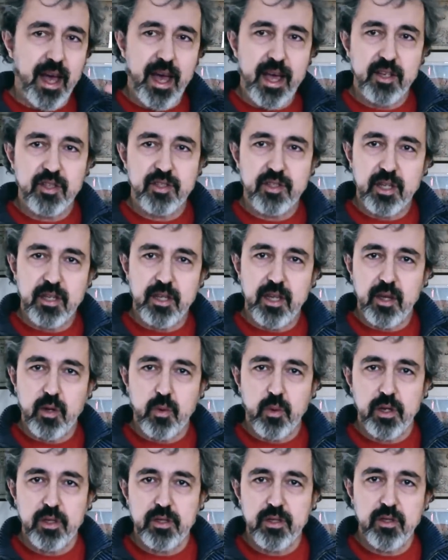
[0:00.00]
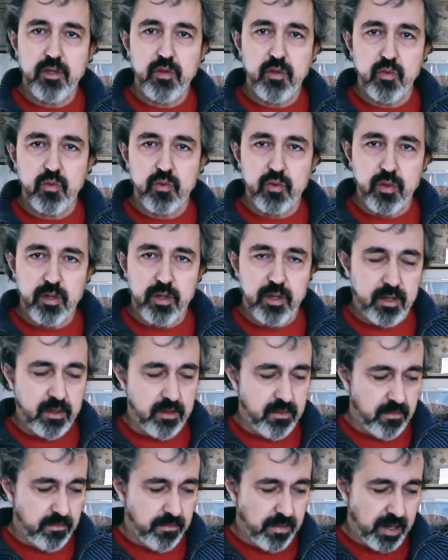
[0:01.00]
Einstein e quelle di Newton
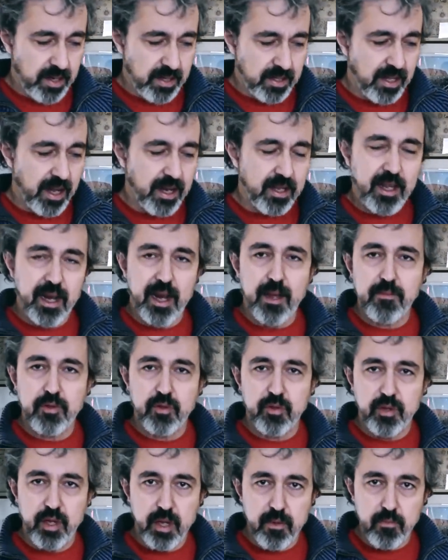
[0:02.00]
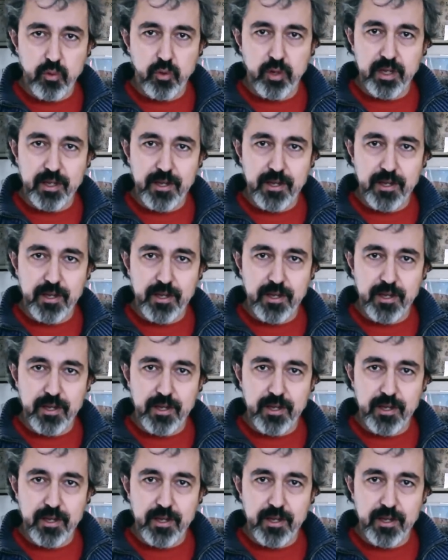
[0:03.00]
per restare nell'ambito dei buchi